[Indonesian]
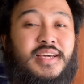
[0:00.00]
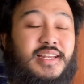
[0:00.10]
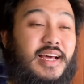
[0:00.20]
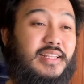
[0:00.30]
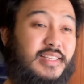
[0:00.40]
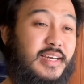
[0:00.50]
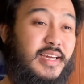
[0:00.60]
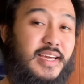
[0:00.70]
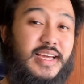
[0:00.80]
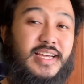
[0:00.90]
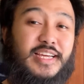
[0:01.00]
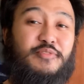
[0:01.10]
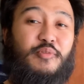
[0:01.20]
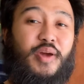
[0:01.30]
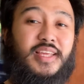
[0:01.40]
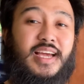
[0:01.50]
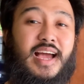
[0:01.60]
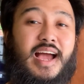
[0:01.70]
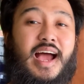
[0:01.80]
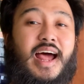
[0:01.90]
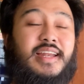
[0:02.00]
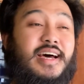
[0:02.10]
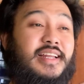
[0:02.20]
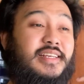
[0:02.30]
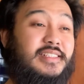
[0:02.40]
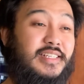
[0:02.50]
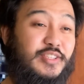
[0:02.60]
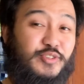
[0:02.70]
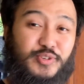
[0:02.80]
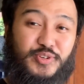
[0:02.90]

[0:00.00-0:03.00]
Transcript: Nanti giveaway-nya ada di situ.